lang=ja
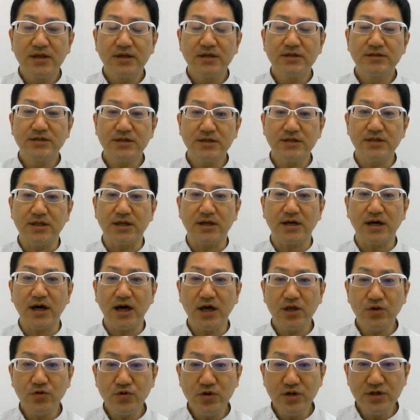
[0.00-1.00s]
ぜひね、通
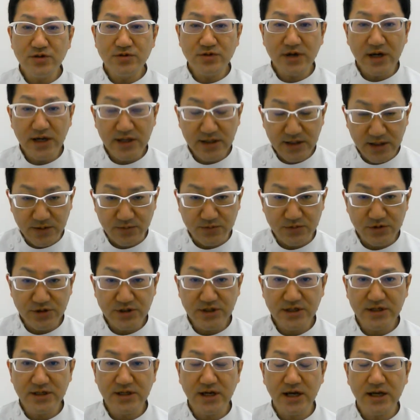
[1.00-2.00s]
える範囲内、無
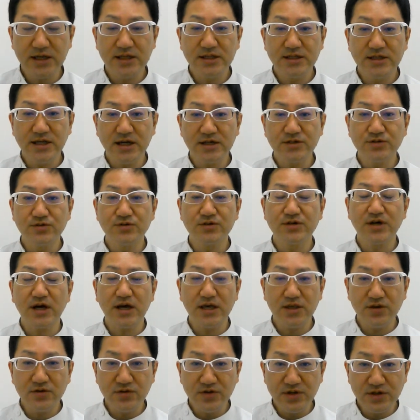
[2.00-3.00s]
理なく通
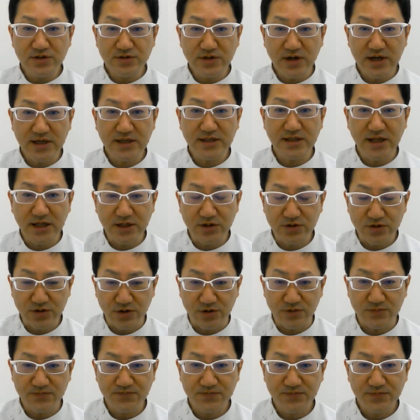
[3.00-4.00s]
える範囲内の
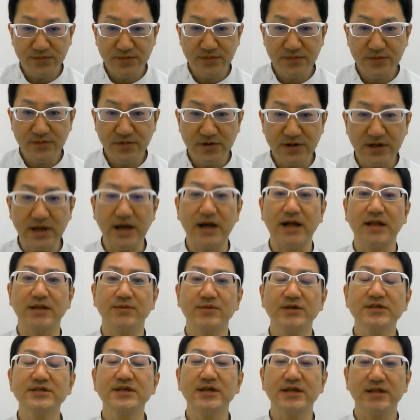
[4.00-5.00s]
人があり
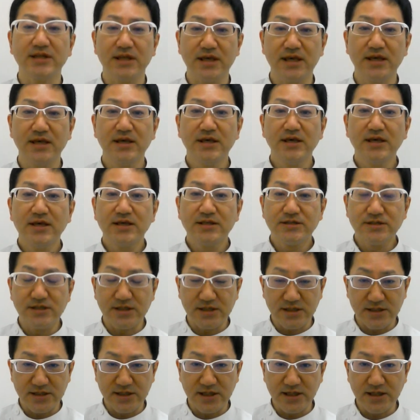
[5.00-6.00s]
ましたらね、ぜ
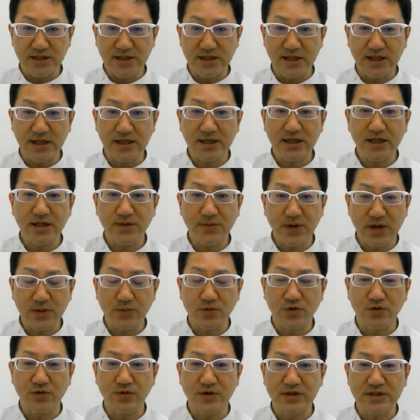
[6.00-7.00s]
ひ来ていただければ、
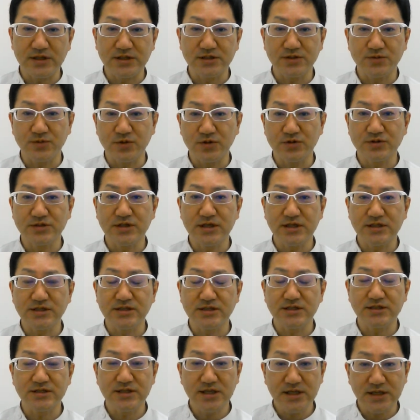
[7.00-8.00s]
もう私も精
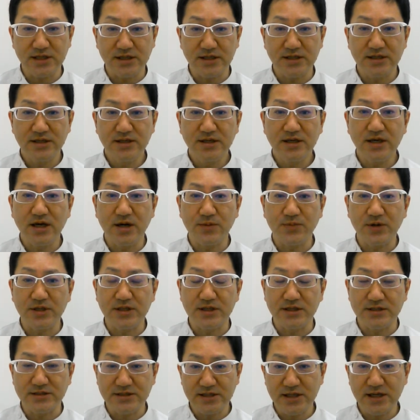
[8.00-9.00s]
神誠意、頑張って
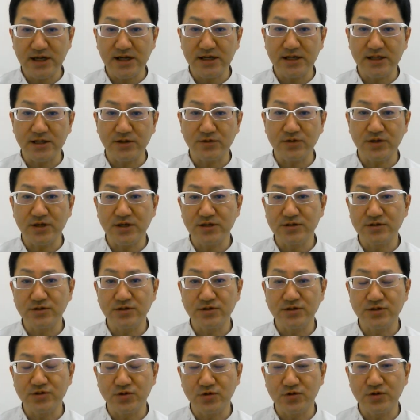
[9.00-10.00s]
ですね、あなたの頚椎
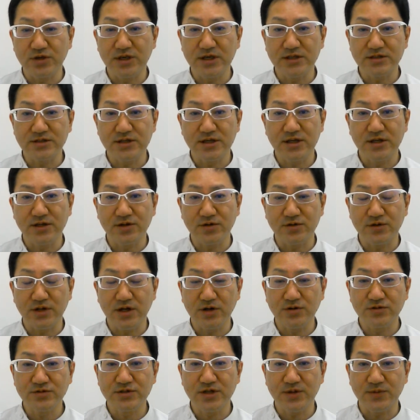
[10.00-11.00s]
症、頚椎変
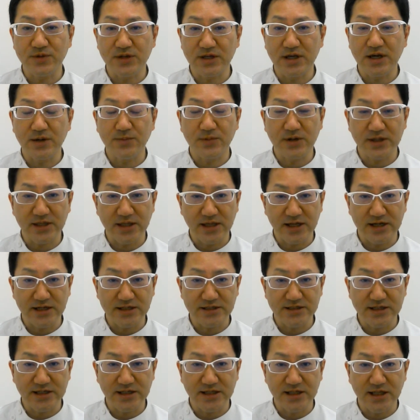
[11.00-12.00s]
容を治すために頑張ってやら
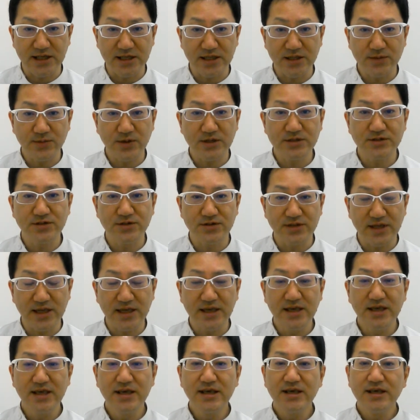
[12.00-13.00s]
せていただきますので、
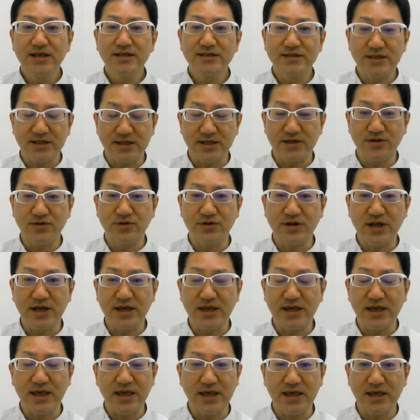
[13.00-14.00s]
ぜひご
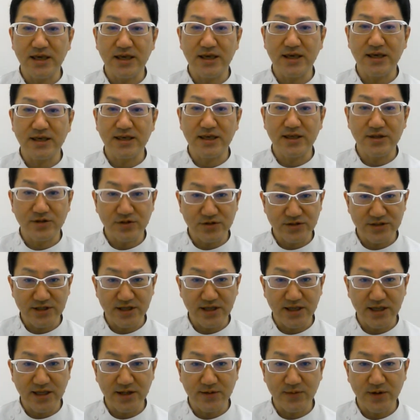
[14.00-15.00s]
覧、え検討して
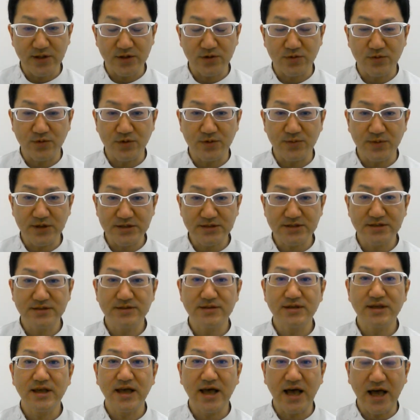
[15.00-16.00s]
いければと思いま
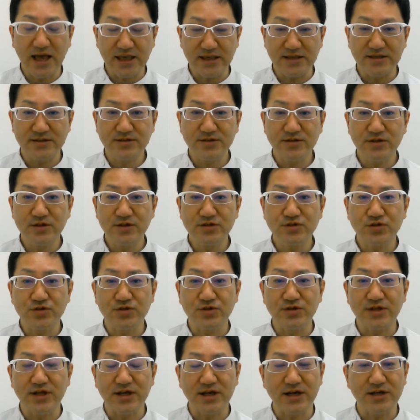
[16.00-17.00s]
す。はい。それではちょっ
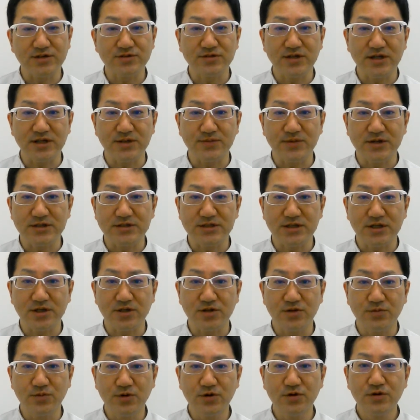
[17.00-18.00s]
と長くなりましたけ
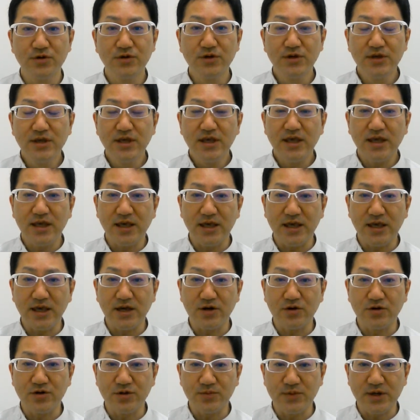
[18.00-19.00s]
ども、
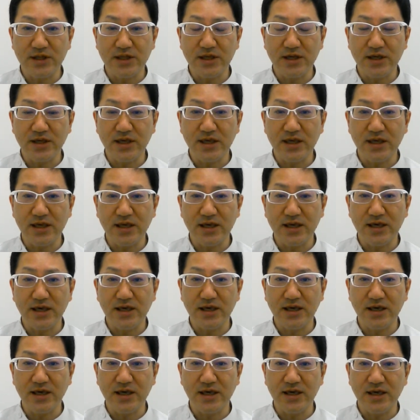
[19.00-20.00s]
えー、これまで、
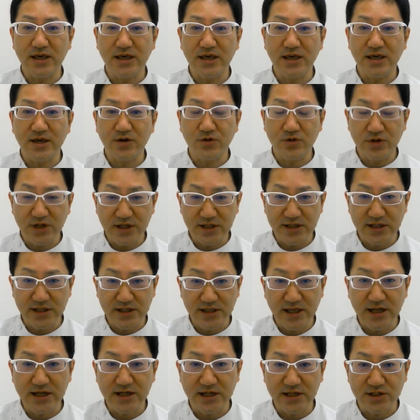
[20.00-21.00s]
えー、ご覧いただ
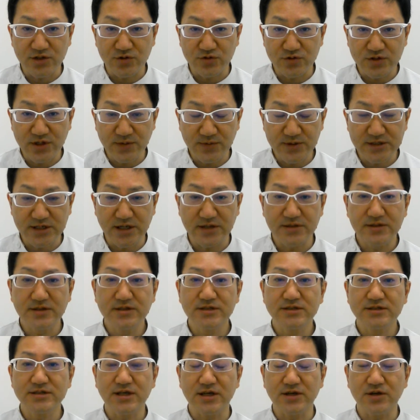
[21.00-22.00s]
きありがとうございました。
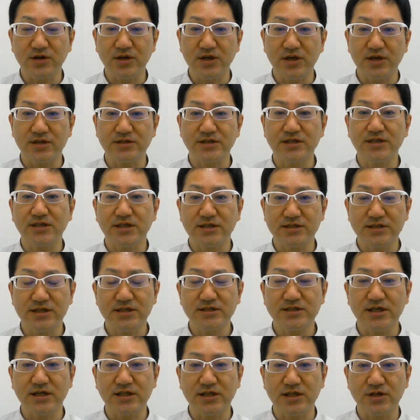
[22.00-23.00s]
えぜひですね、
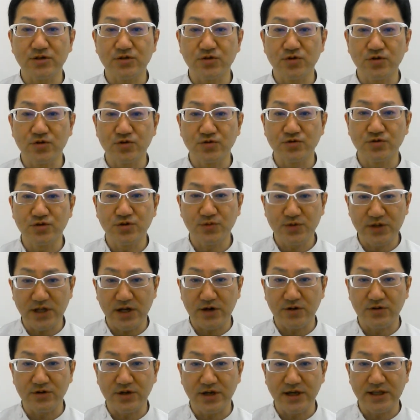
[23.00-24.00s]
チャンネル登録、グッドボタン
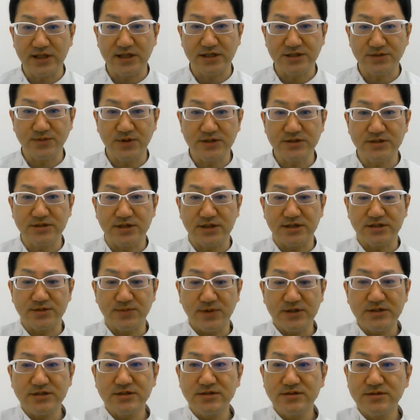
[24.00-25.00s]
お願いいたします。失礼し
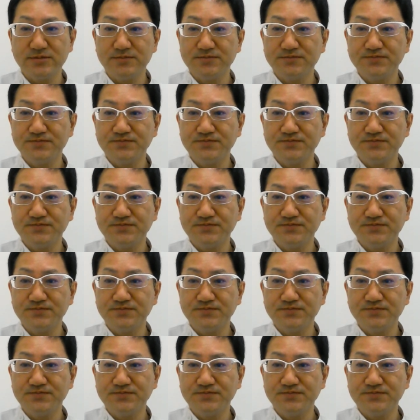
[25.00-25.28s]
ます。